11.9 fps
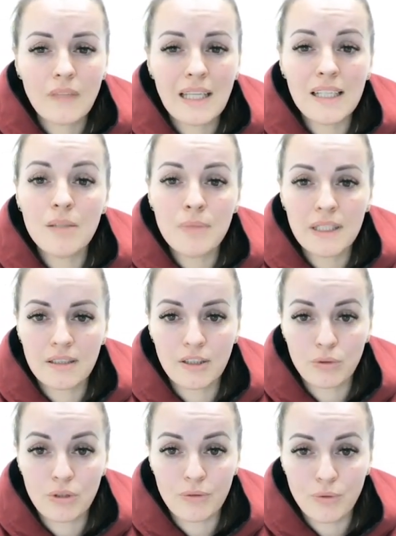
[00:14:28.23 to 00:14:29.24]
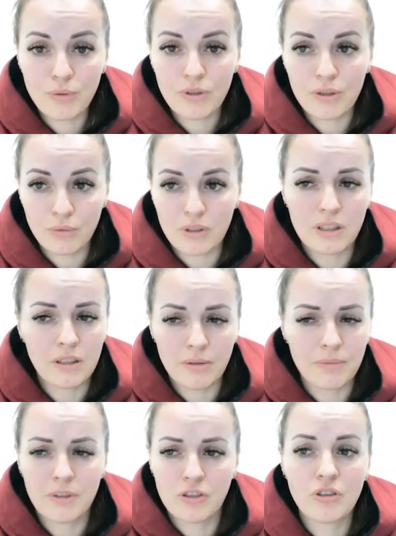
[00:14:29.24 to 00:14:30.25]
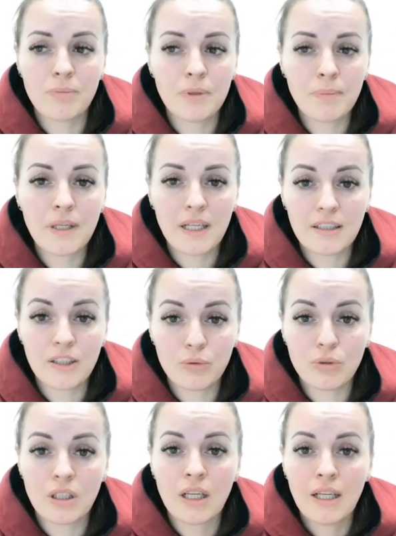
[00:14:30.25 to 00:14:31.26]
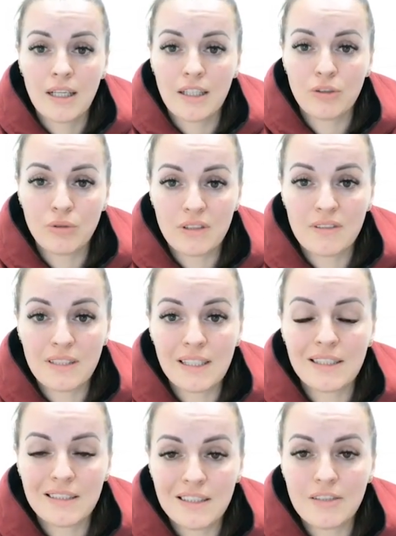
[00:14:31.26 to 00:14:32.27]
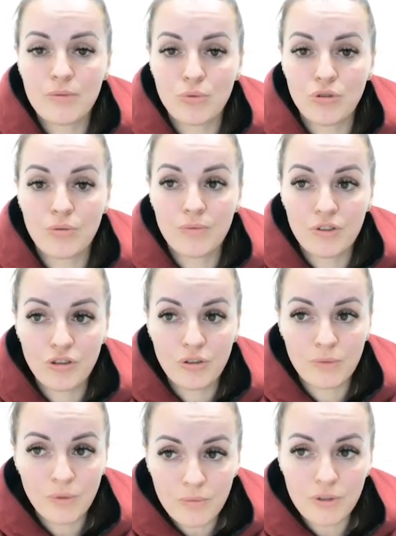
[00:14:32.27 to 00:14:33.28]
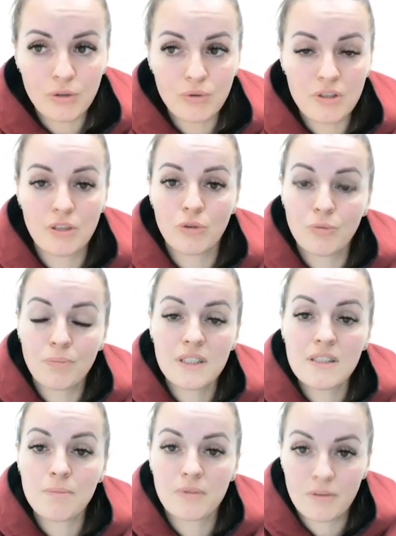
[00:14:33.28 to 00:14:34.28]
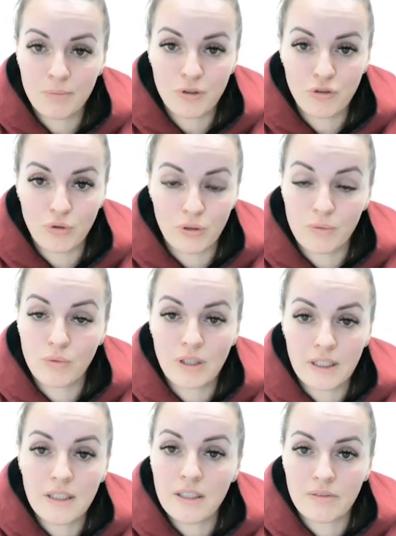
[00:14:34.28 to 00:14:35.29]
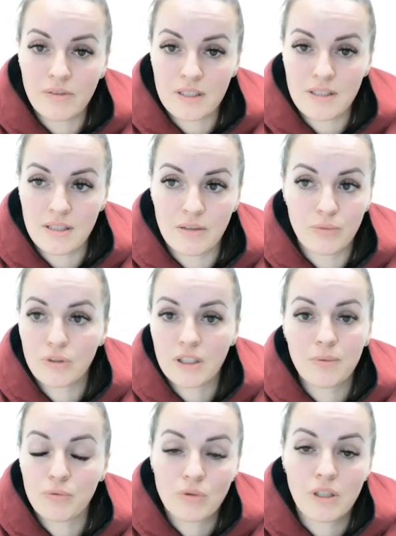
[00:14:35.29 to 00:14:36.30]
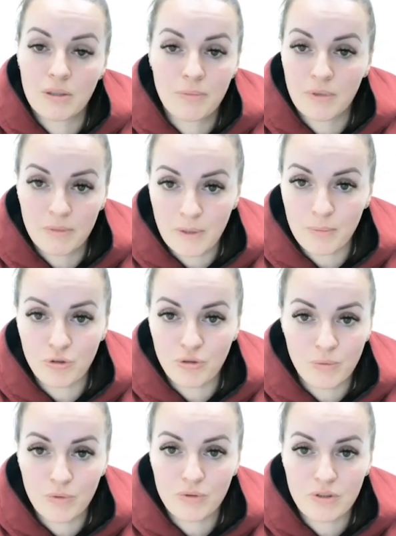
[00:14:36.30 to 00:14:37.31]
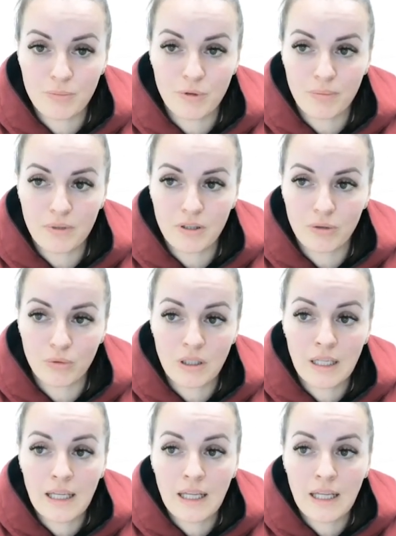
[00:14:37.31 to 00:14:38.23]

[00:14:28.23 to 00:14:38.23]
элемент, который входит, вот, э, точнее препарат, который идет сильно действующим веществом в редуксине, он в принципе запрещен и в Украине, и в России. Вот я только не понимаю, почему его до сих пор продают.